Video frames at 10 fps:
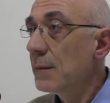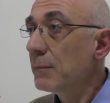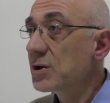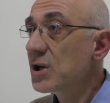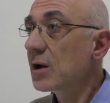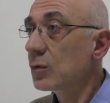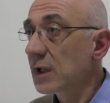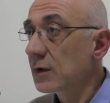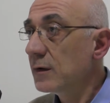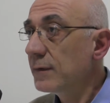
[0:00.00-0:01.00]
ma c'è anche un
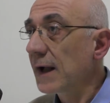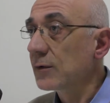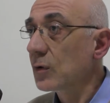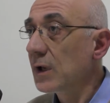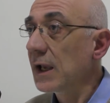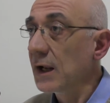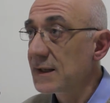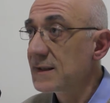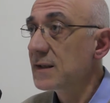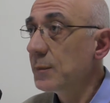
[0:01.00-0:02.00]
dato di fatto che
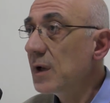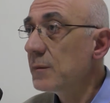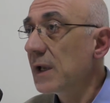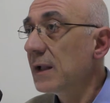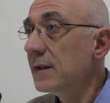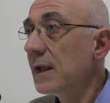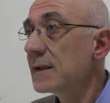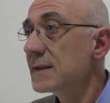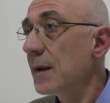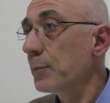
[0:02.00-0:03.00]
la stessa pin
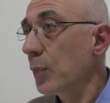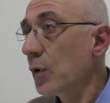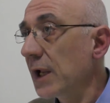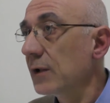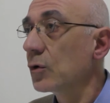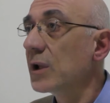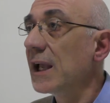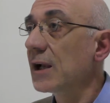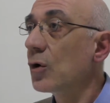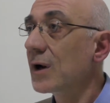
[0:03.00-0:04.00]
ambiente sta ponendo
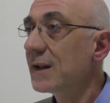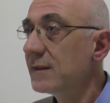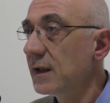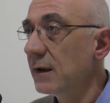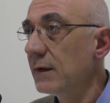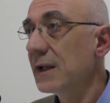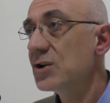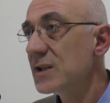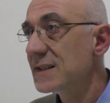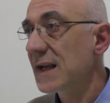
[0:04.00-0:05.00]
dei correttivi
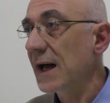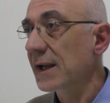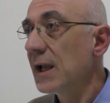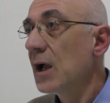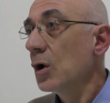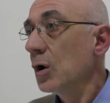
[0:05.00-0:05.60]
necessari